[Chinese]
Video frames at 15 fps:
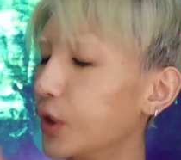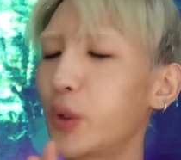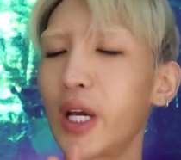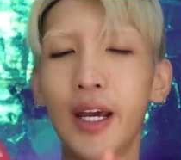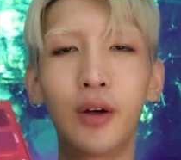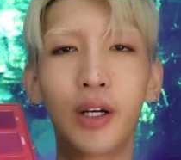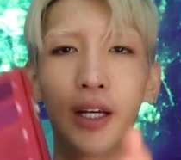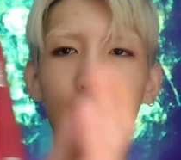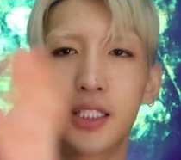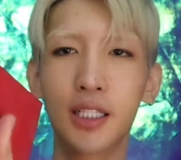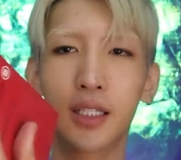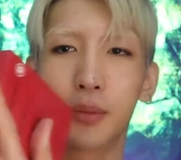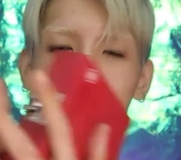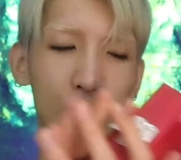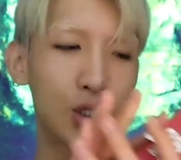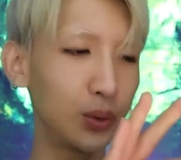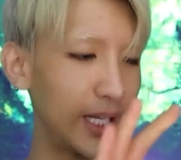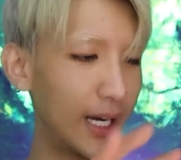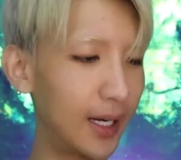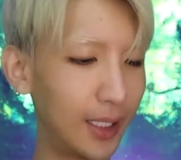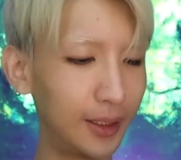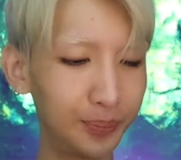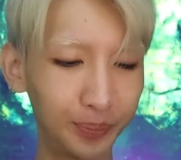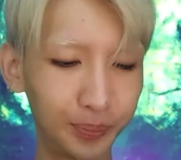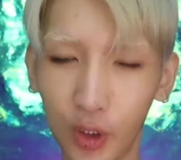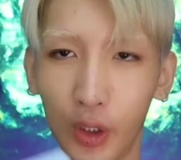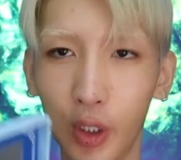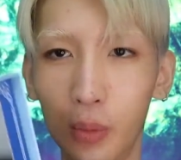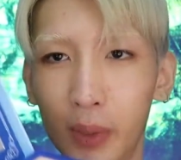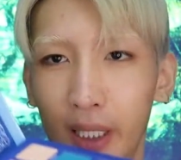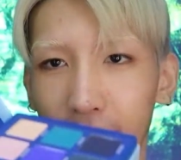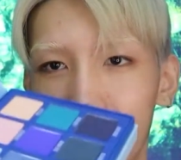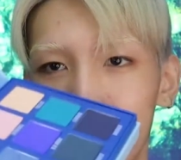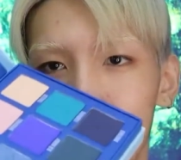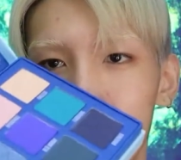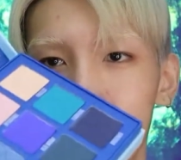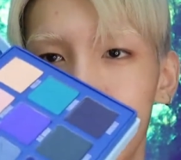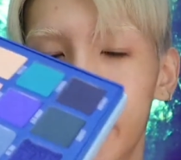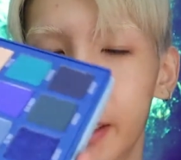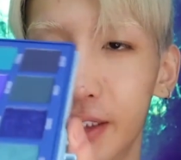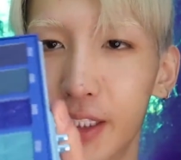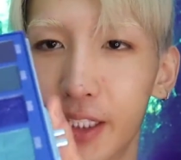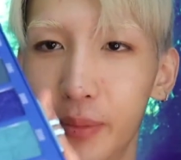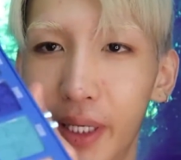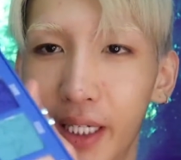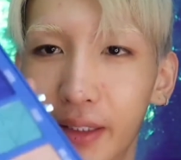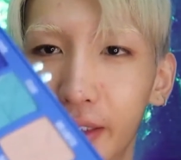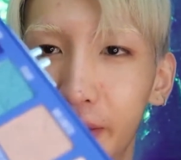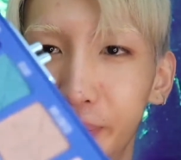OK OK，这个不是重点啊。OK，我们来看一下这个这一盘